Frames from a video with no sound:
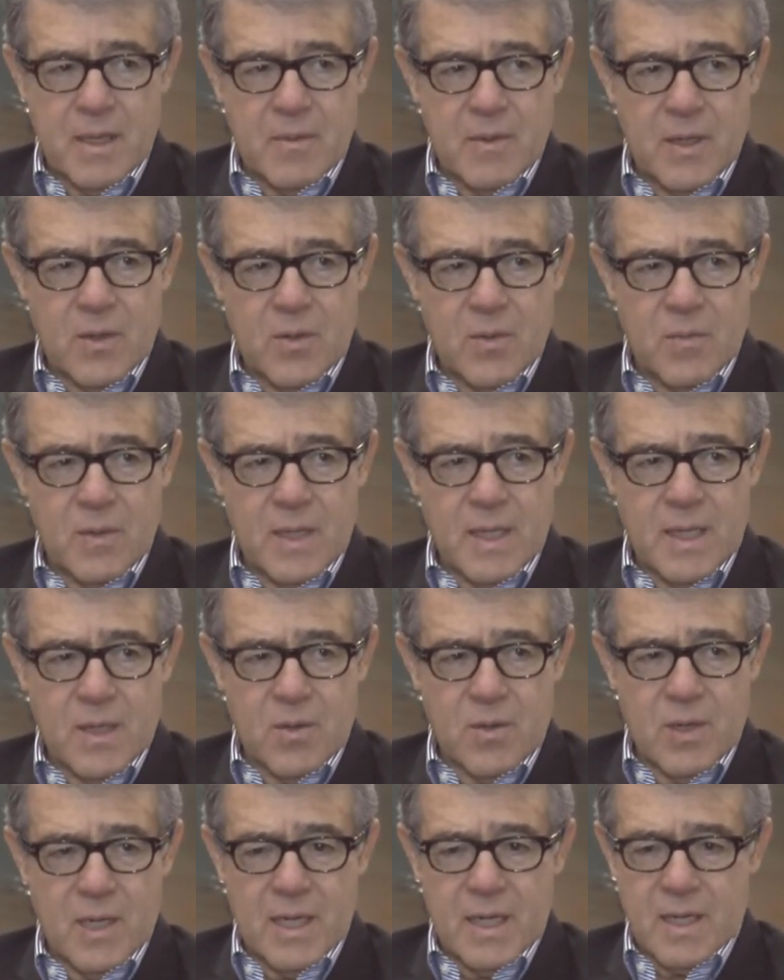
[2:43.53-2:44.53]
bajo mi
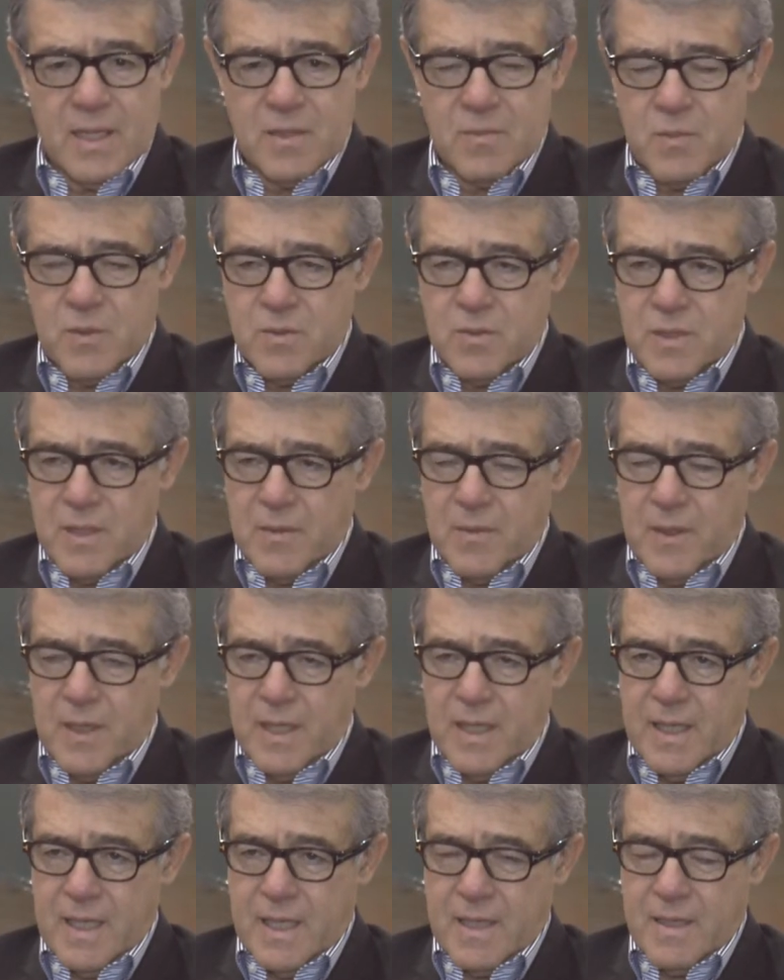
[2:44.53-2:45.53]
cargo la
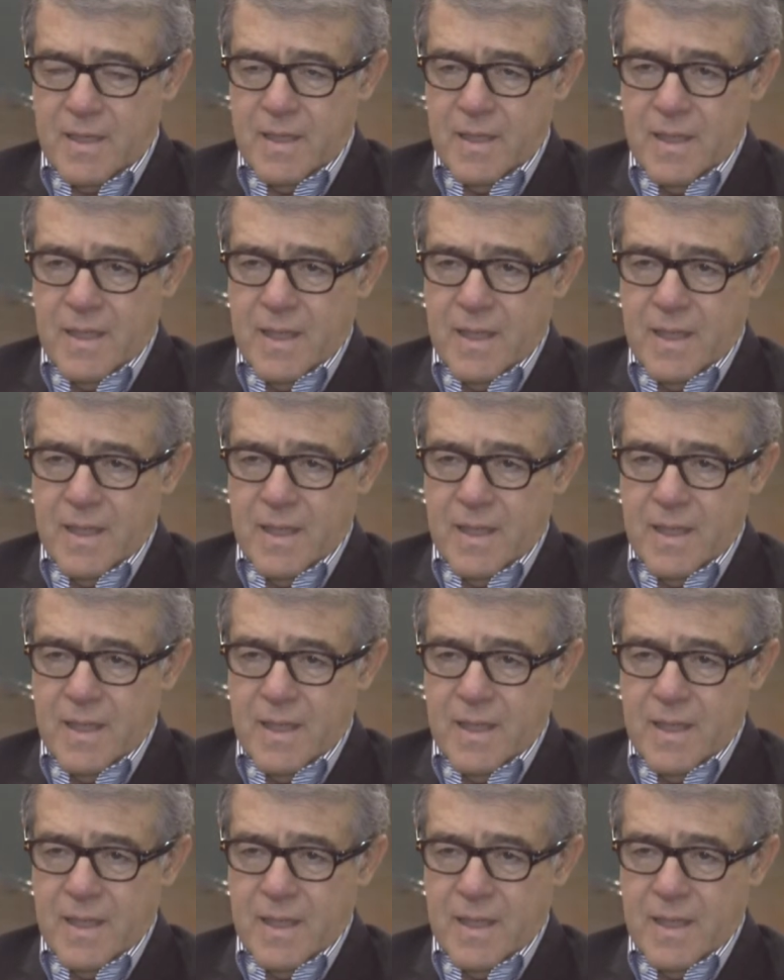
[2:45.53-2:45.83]
responsabilidad